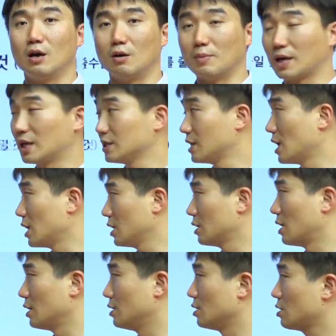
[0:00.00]
몇 가지
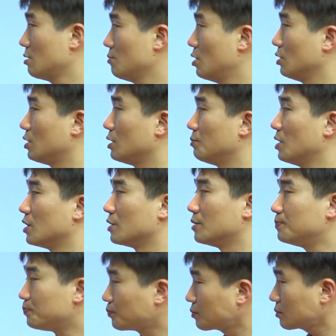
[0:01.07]
가이드라인을 설명을
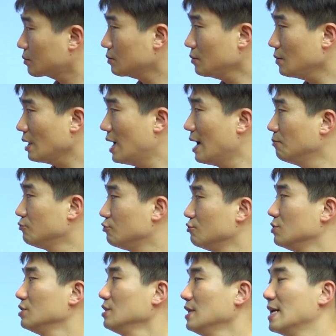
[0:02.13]
드리면,
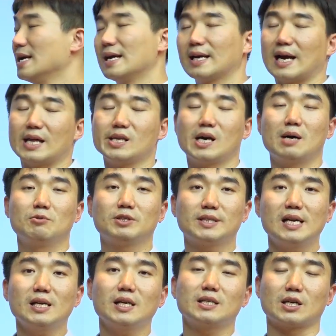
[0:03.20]
함수는 가능하면
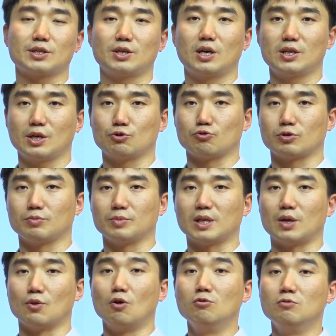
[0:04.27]
짧게 작성하는 게
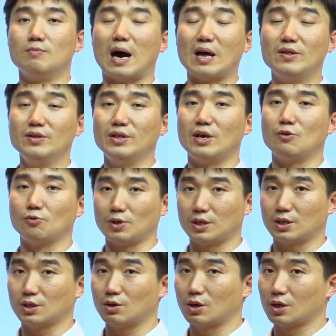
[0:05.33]
좋습니다. 너무 많은
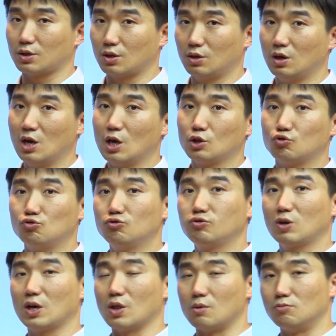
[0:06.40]
내용이 들어가서
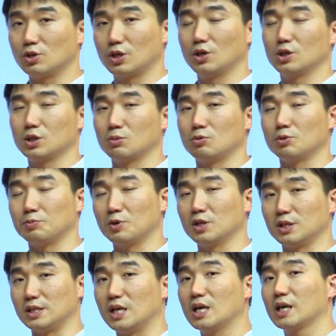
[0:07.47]
줄수가 너무 길어져
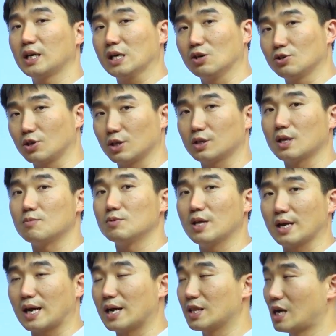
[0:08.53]
버리면 이해하기가 어렵기
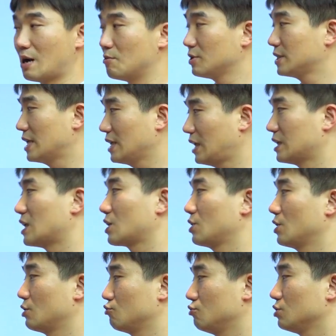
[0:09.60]
때문에 가능하면 짧게
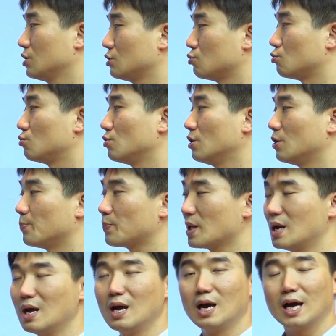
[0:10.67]
작성해 주는 게 좋고요.
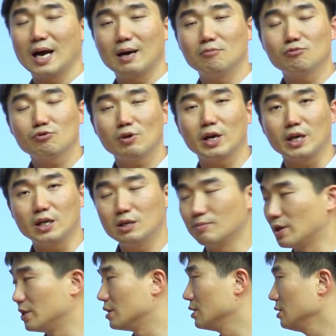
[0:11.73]
함수의
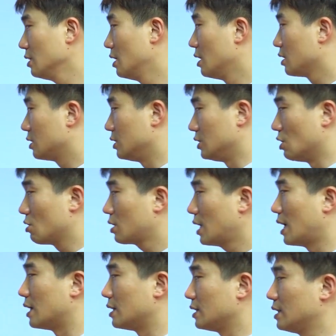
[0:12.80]
이름에는 그
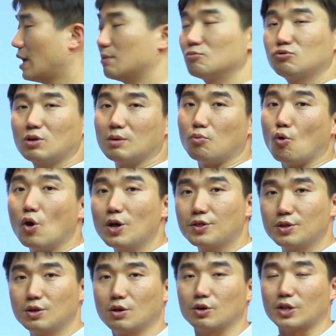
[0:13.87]
역할, 이 함수가 뭐에
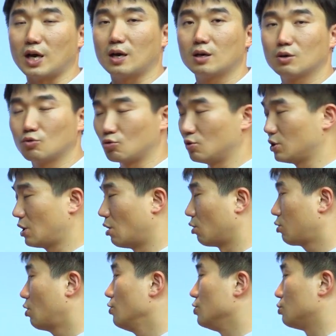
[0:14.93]
쓰는 거다, 그리고 이게
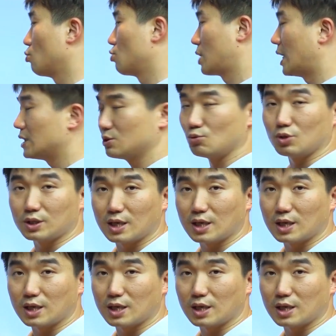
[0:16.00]
어떤 의도를 가지고